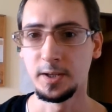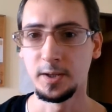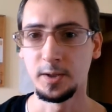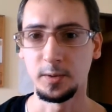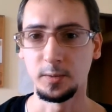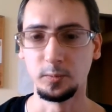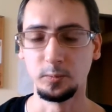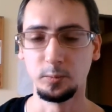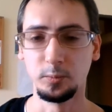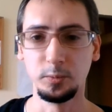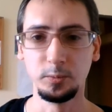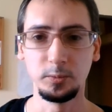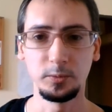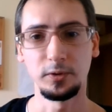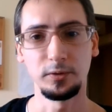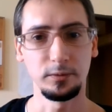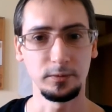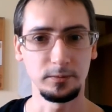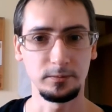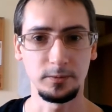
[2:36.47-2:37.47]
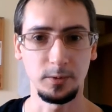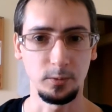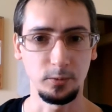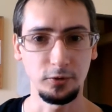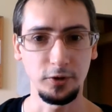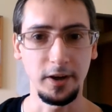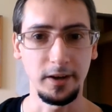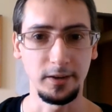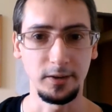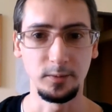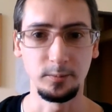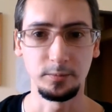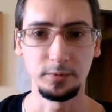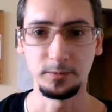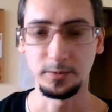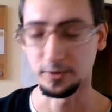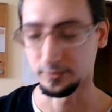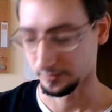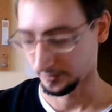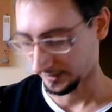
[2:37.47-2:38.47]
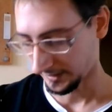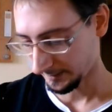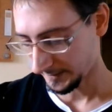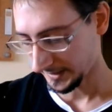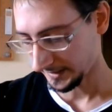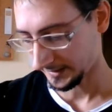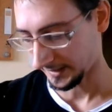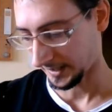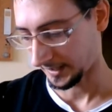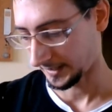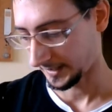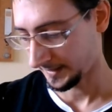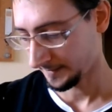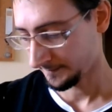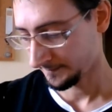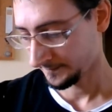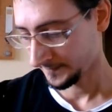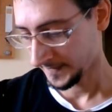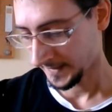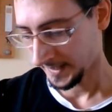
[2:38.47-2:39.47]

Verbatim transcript: un punto cruciale, un punto fondamentale,